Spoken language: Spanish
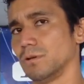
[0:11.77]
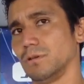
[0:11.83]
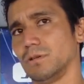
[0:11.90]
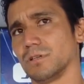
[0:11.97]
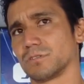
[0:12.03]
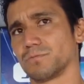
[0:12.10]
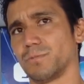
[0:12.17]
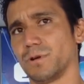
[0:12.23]
y
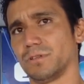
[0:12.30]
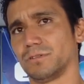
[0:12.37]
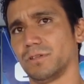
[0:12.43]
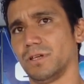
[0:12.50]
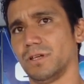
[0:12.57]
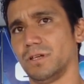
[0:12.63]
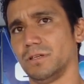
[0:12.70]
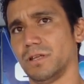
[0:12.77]
después
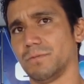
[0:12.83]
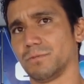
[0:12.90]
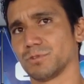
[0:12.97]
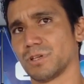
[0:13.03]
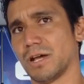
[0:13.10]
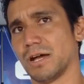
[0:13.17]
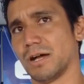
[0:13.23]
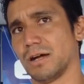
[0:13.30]
eh,
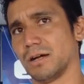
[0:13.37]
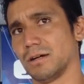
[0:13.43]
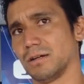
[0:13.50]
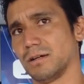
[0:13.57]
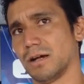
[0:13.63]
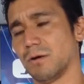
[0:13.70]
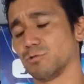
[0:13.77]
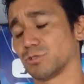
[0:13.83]
iremos a,
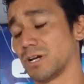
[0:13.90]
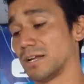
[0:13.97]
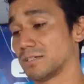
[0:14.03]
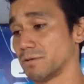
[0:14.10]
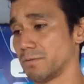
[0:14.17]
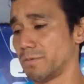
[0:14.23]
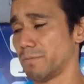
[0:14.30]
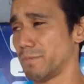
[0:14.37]
buscar
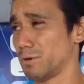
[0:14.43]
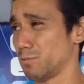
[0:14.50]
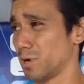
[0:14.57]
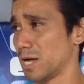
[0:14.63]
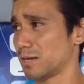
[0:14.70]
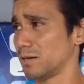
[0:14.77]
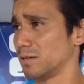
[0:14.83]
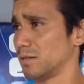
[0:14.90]
ese primer
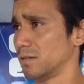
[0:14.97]
lugar.